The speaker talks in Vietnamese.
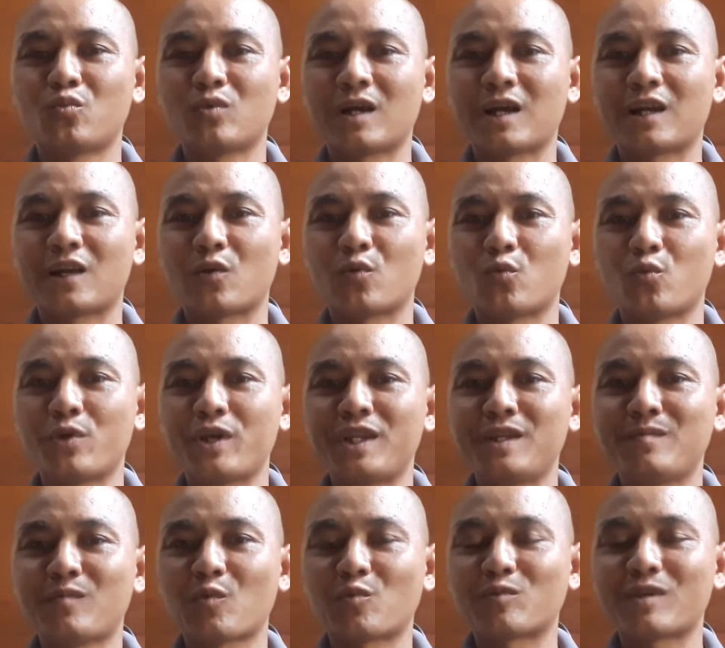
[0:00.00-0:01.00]
hay là
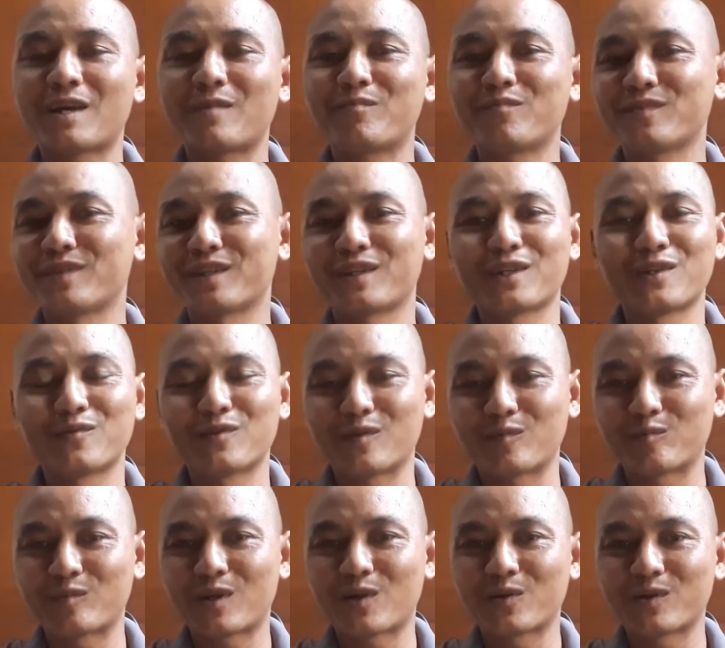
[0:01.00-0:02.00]
win 100 vậy đều
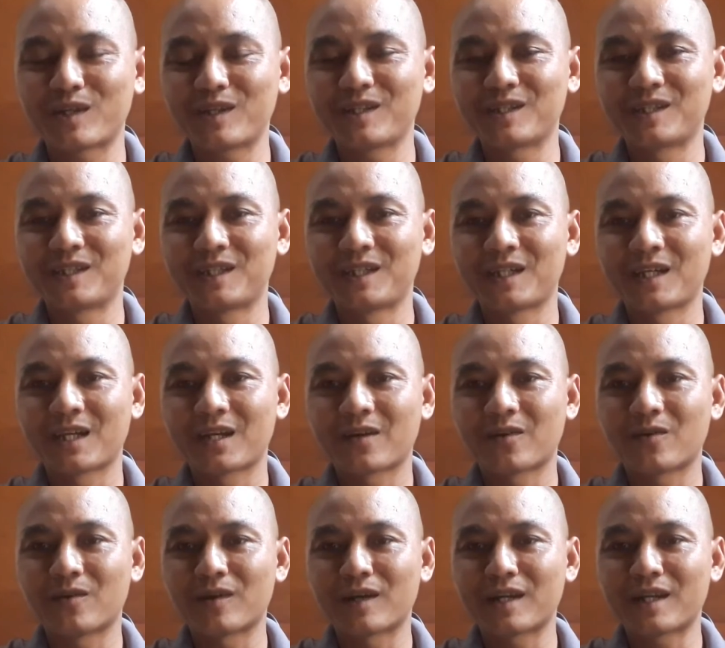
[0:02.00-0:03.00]
giọng nồi
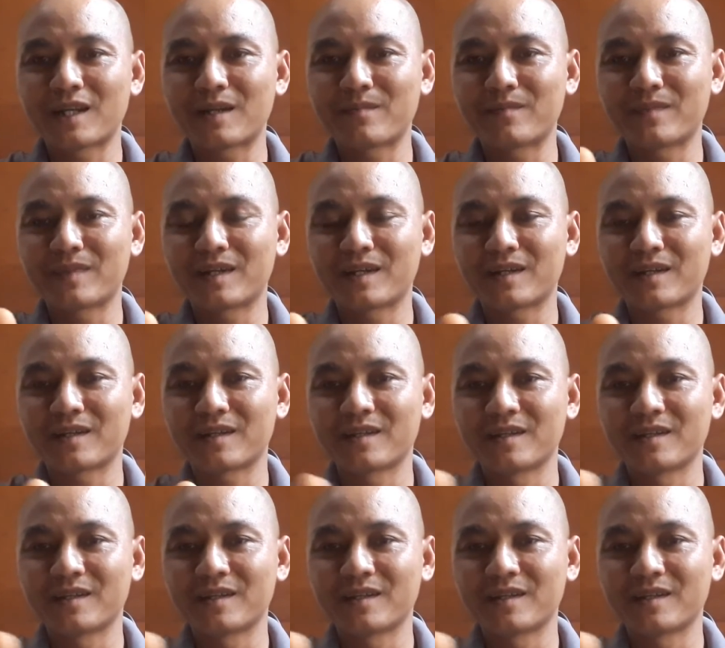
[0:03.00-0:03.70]
còn anh em à,